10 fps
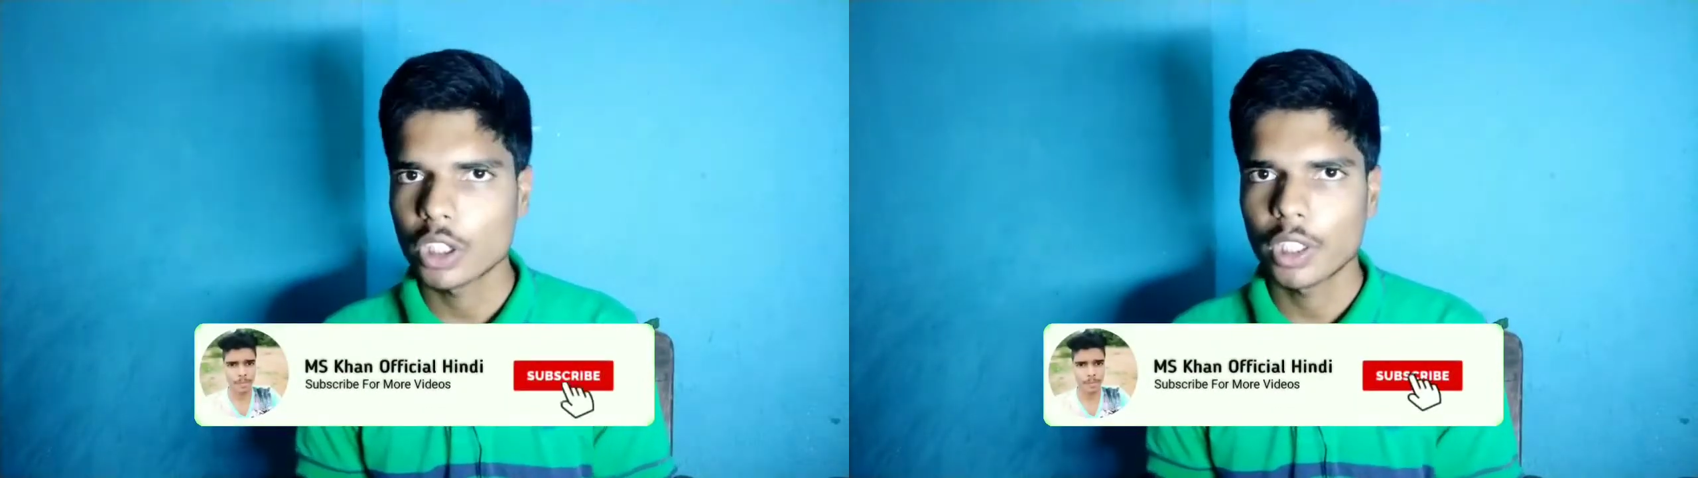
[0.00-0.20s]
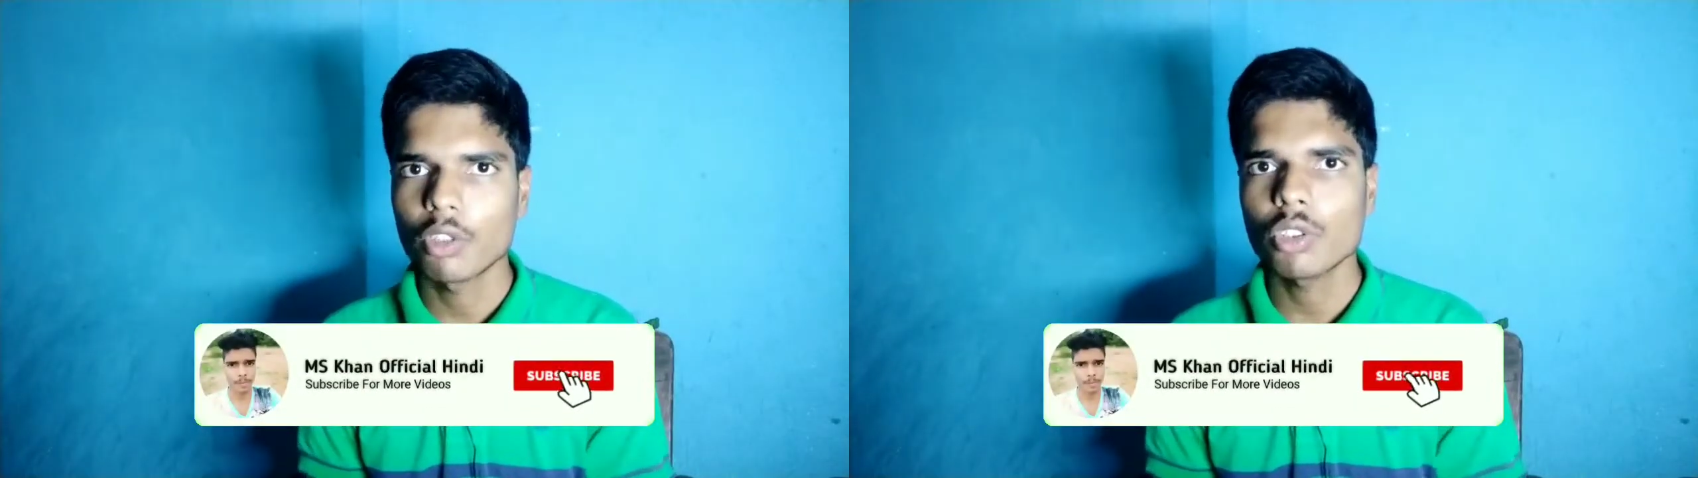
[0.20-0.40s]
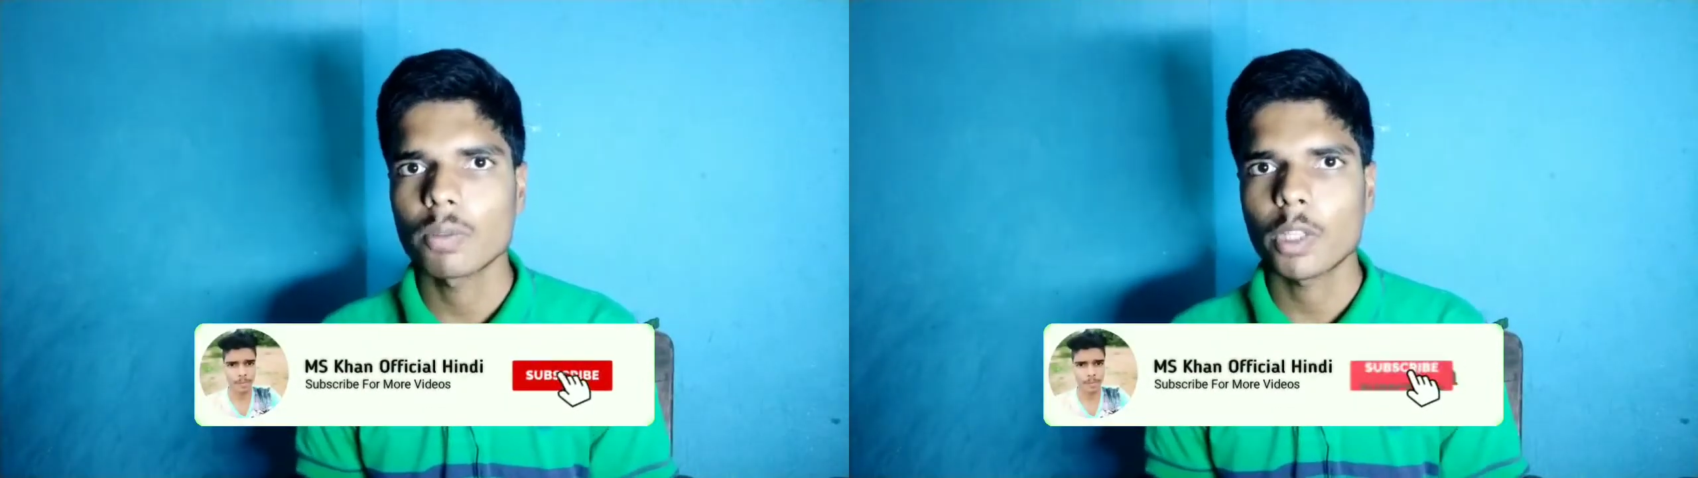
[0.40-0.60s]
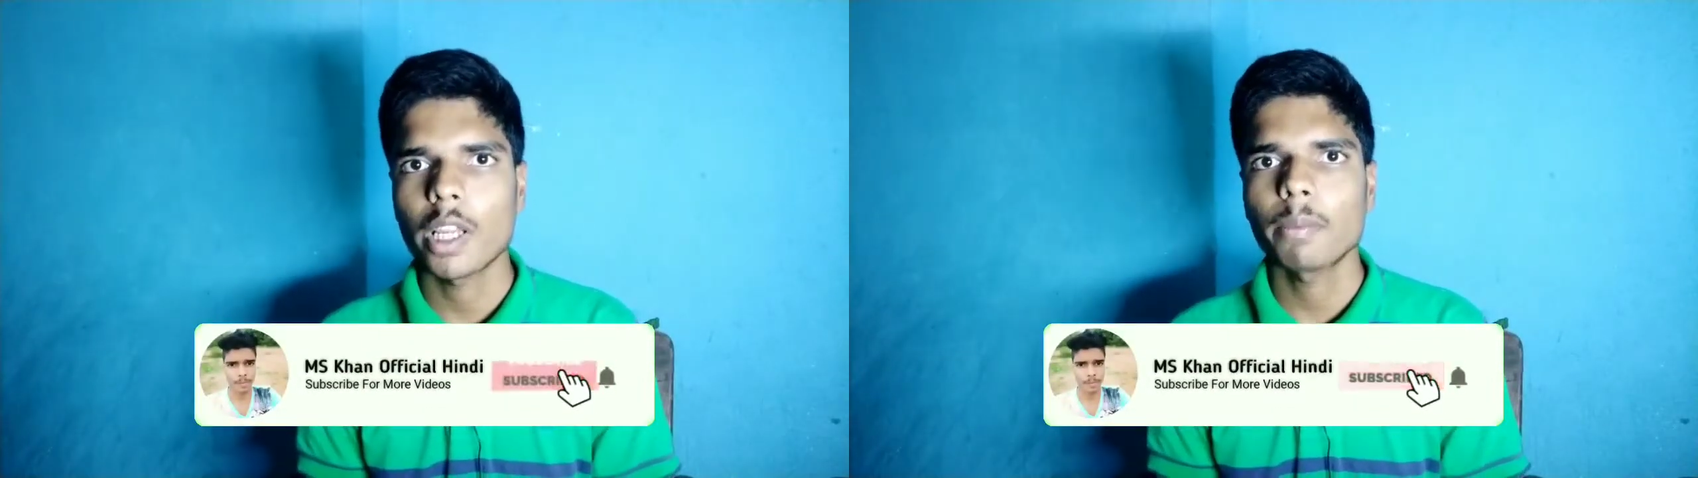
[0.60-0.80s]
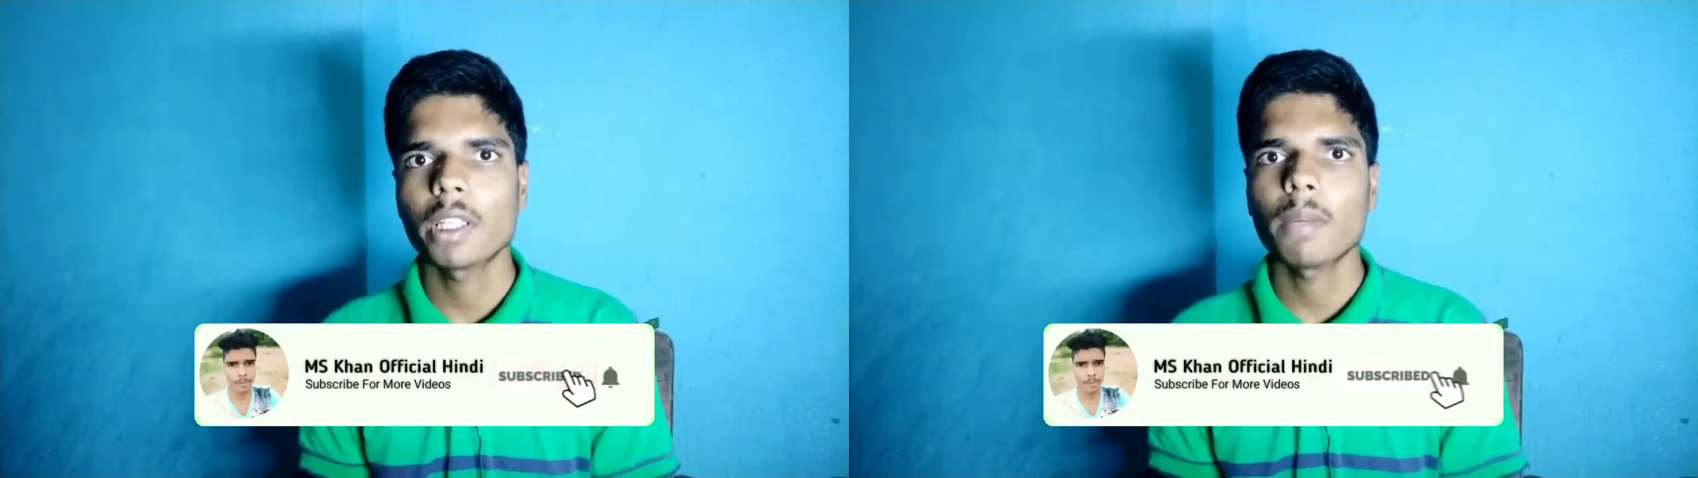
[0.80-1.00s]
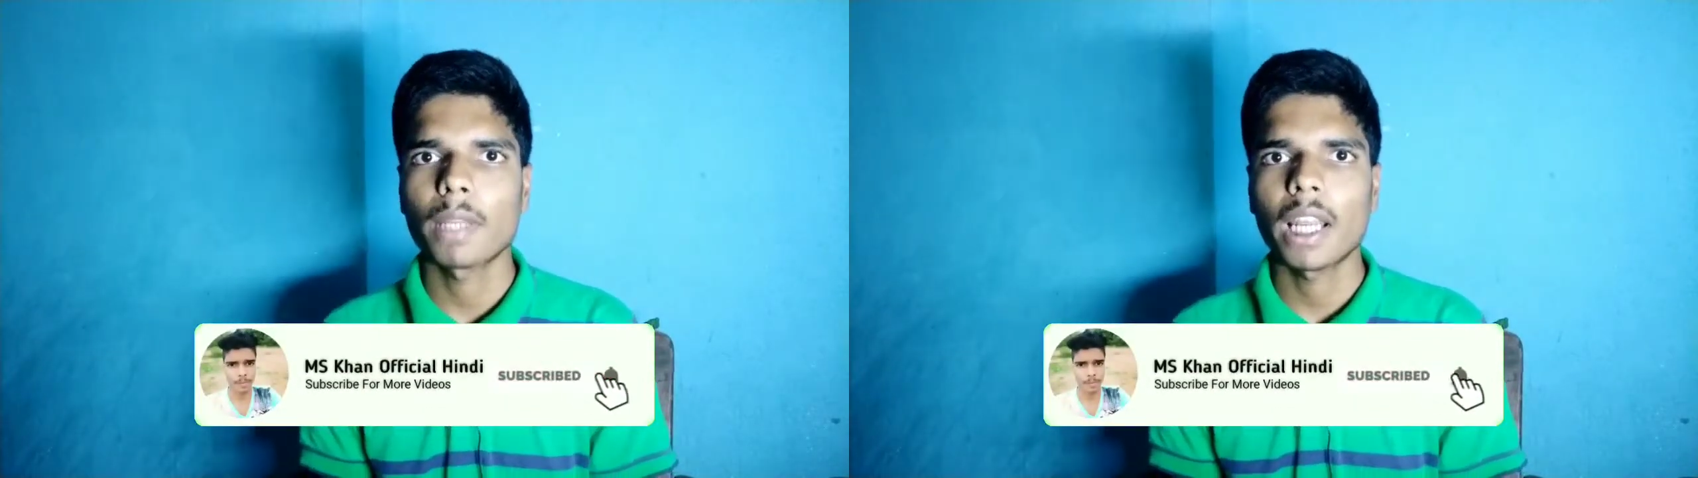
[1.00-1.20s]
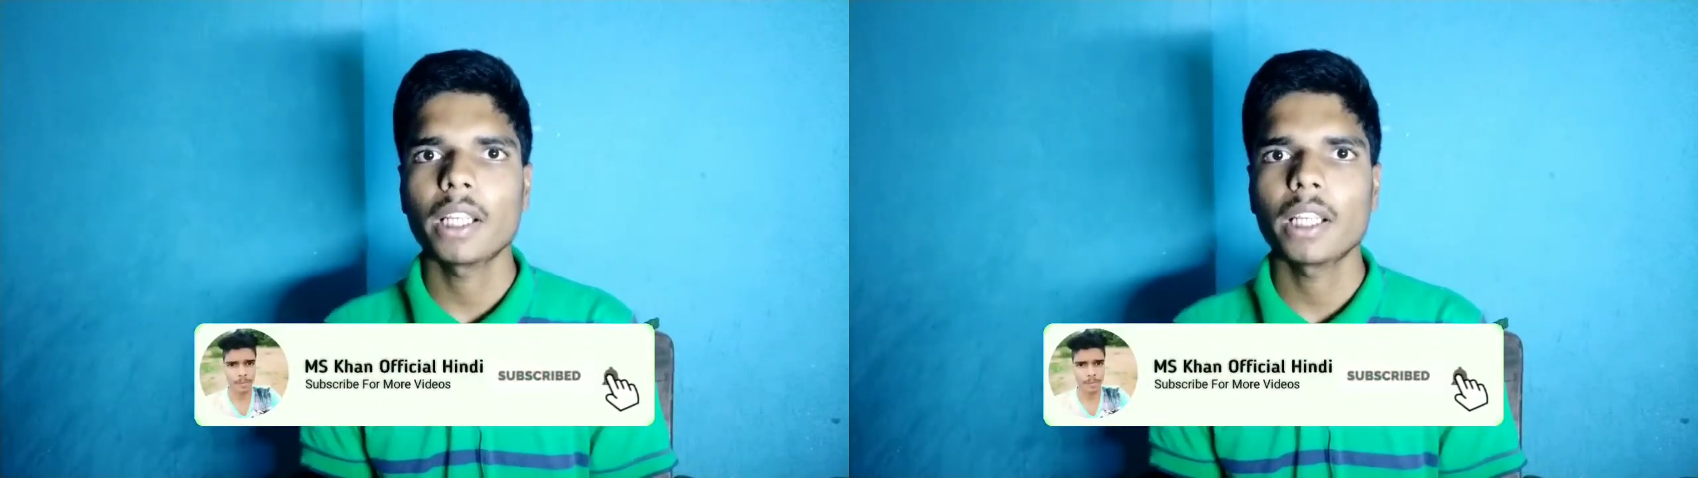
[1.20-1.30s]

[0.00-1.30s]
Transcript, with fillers: चैनल को सब्सक्राइब करके बेल